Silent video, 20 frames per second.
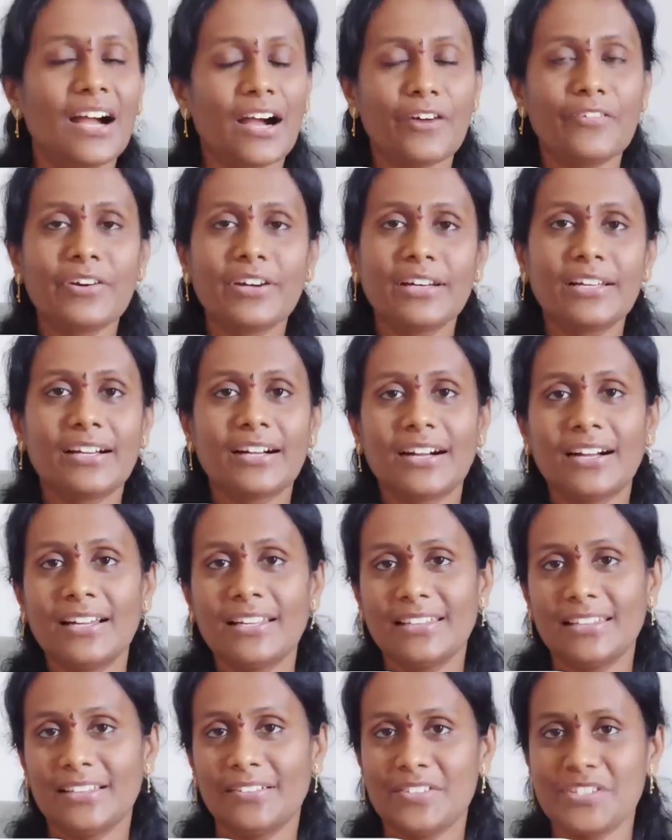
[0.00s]
அவங்களுக்காக
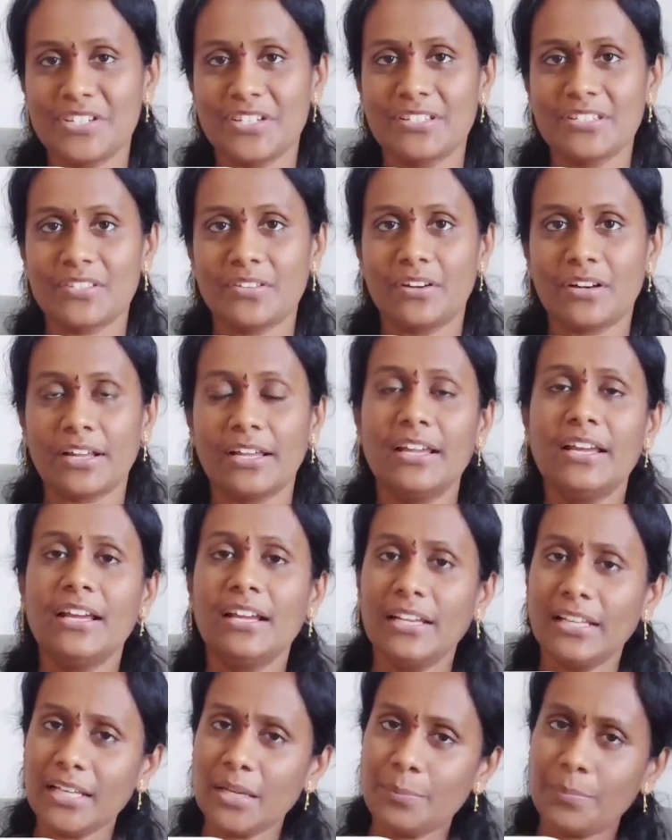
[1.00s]
இந்த விஷயம் சொல்கிறேன்
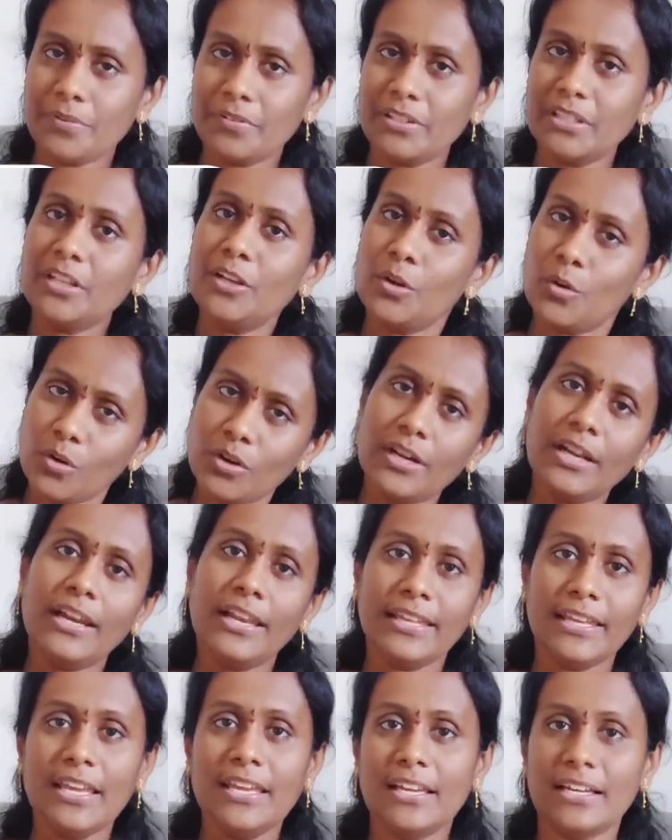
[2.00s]
நீங்கள் இப்போ வந்து
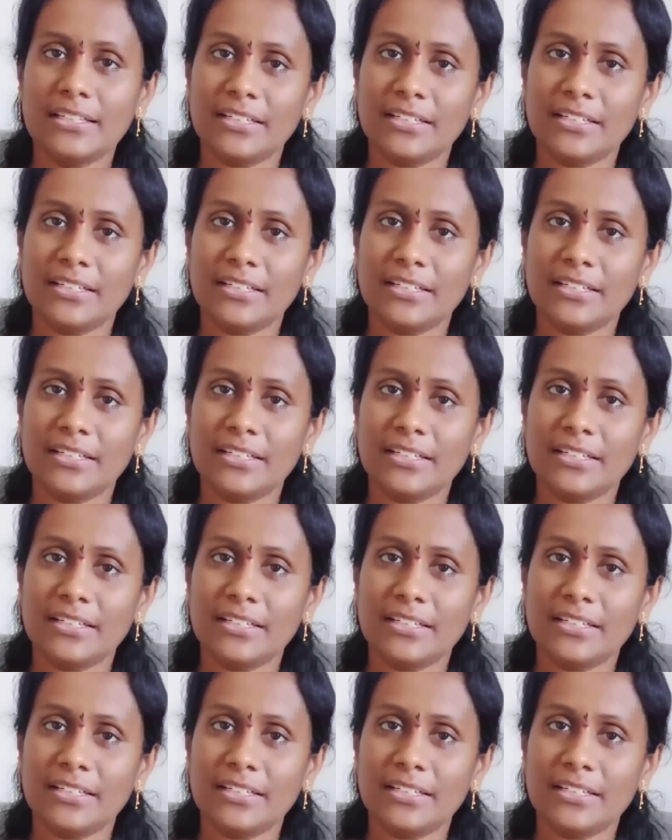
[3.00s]
லோக்கல்லையே